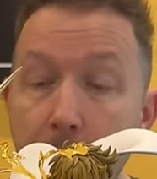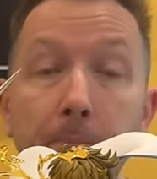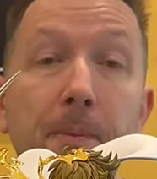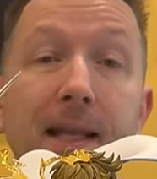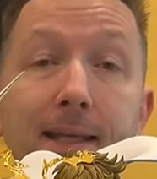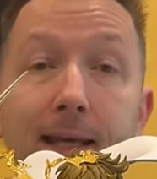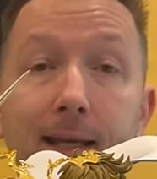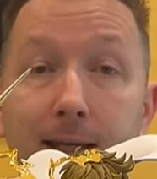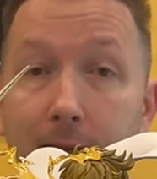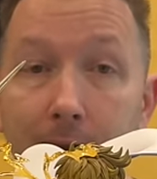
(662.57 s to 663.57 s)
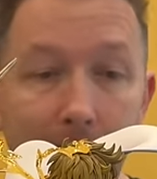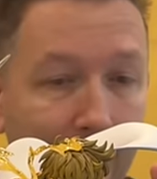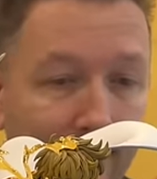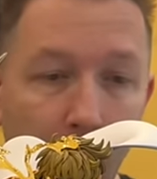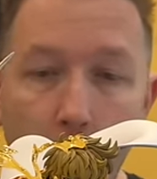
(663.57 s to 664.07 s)
piliers,
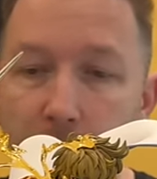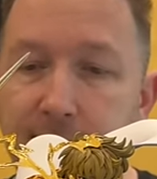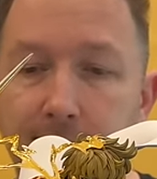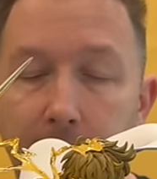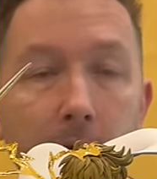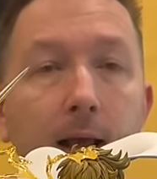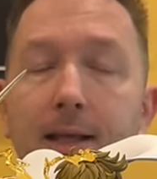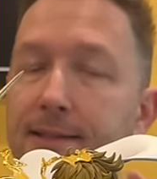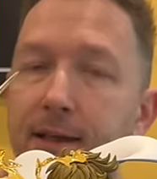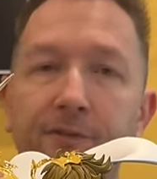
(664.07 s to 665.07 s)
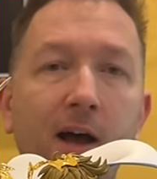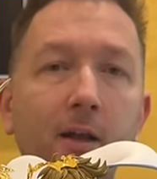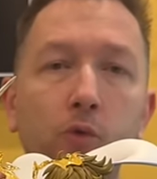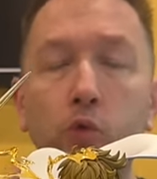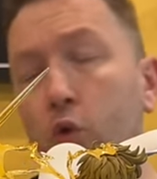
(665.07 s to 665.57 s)
latéraux, etc., ça va
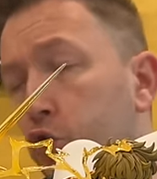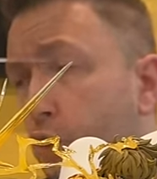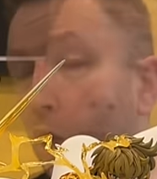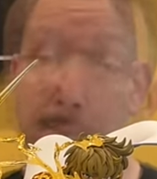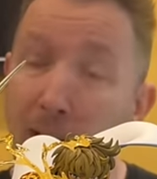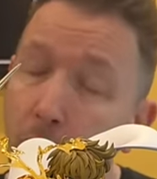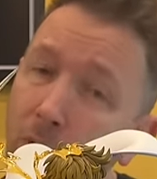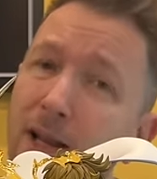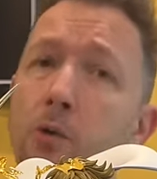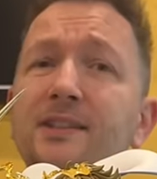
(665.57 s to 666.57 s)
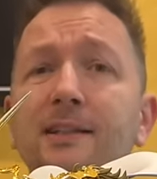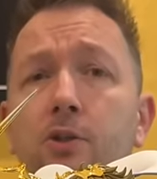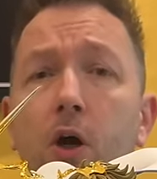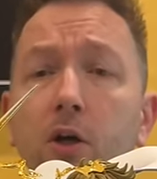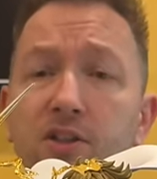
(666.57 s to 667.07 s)
tout seul. Par contre, là où ça se
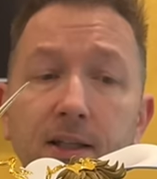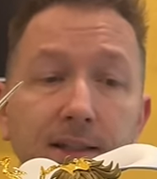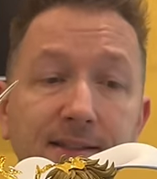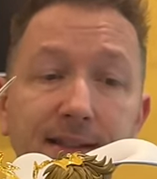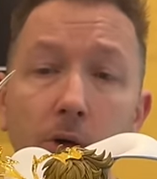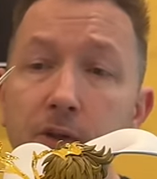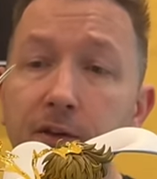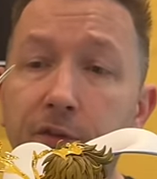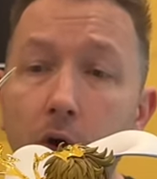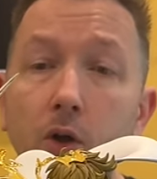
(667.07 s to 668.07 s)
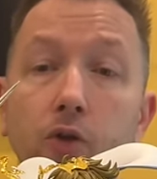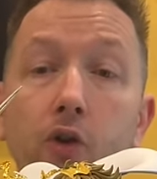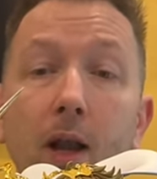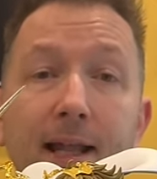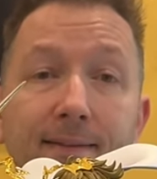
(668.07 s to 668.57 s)
corse, c'est au niveau de
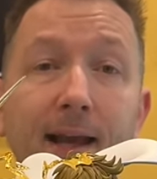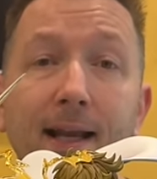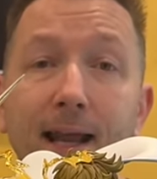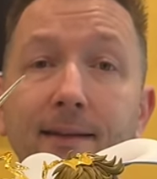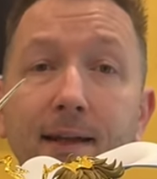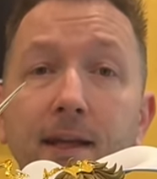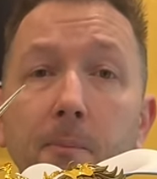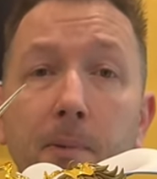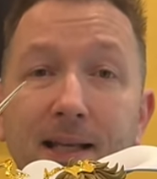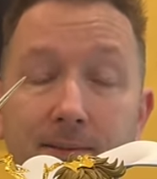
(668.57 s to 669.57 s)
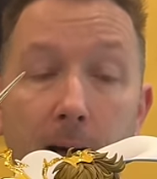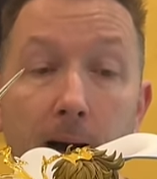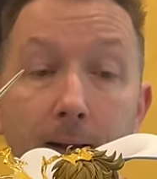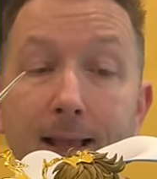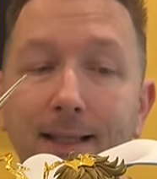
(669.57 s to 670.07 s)
l'attaque Lightning Plasma.
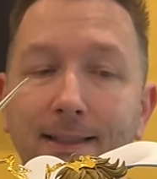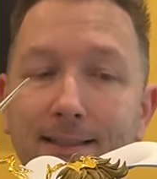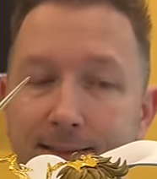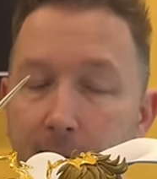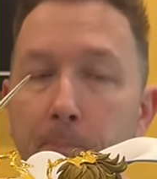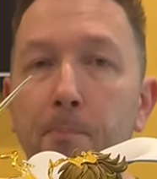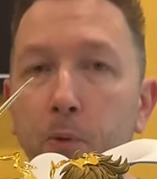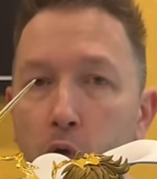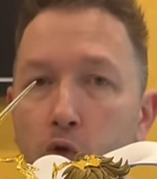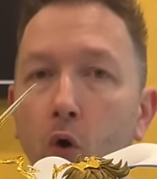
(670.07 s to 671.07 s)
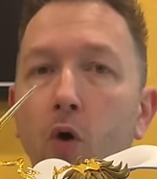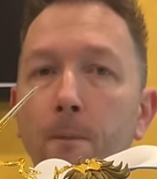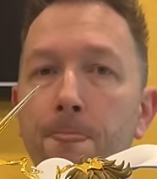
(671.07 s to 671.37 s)
C'est plutôt